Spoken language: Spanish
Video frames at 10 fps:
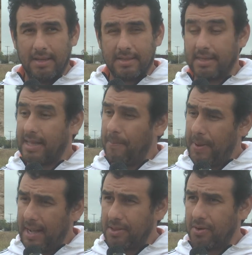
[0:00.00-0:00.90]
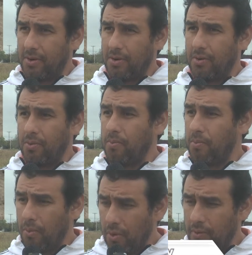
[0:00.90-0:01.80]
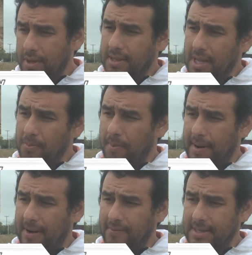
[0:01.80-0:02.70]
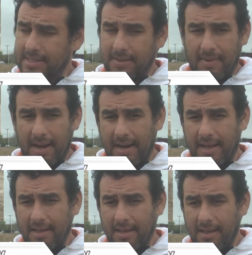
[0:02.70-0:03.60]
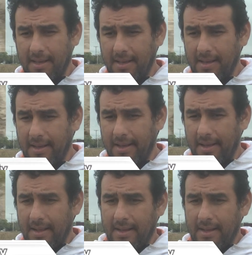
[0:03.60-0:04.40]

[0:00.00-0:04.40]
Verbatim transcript: se está esperando un muy buen tiempo para el fin de semana y